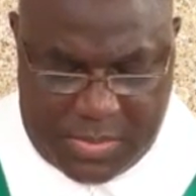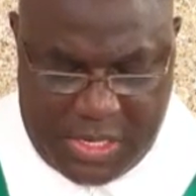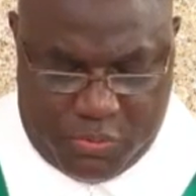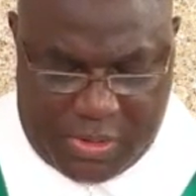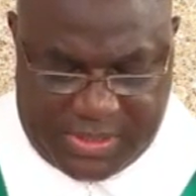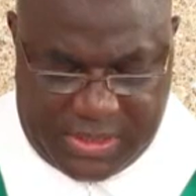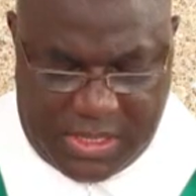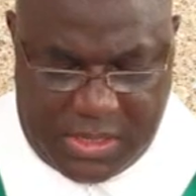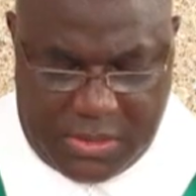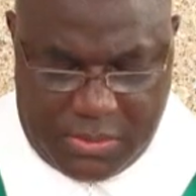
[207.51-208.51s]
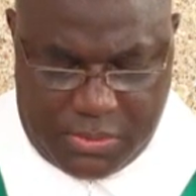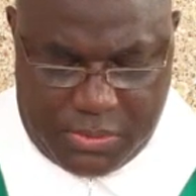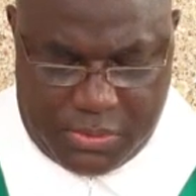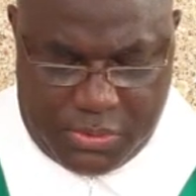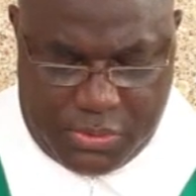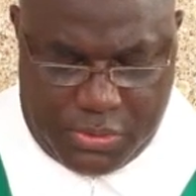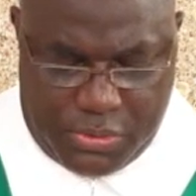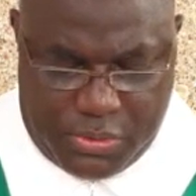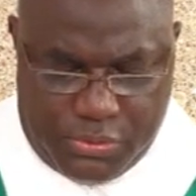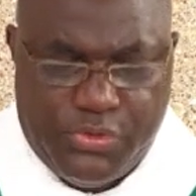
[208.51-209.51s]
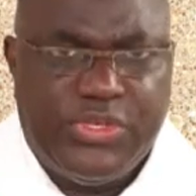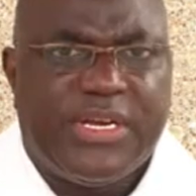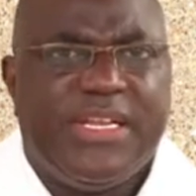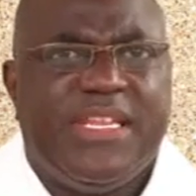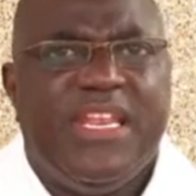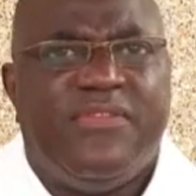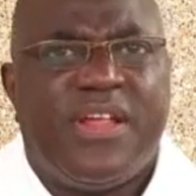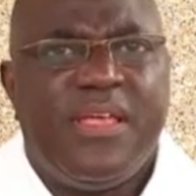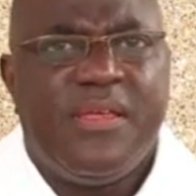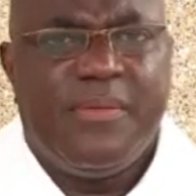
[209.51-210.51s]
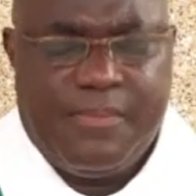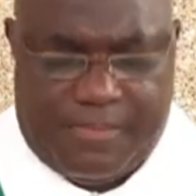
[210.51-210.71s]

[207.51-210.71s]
et toi seul, tu serais délivré.